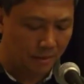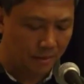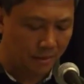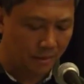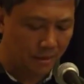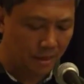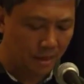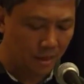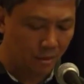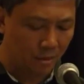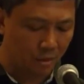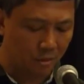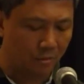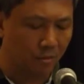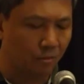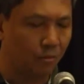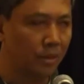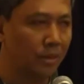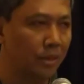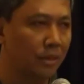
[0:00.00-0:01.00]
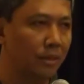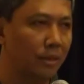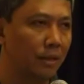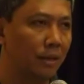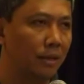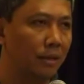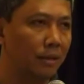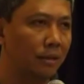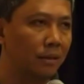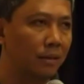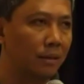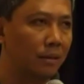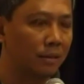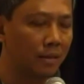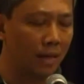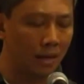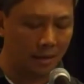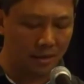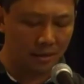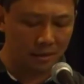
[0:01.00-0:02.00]
tidak harus membuat kita e,
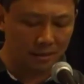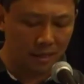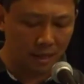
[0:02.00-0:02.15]
resah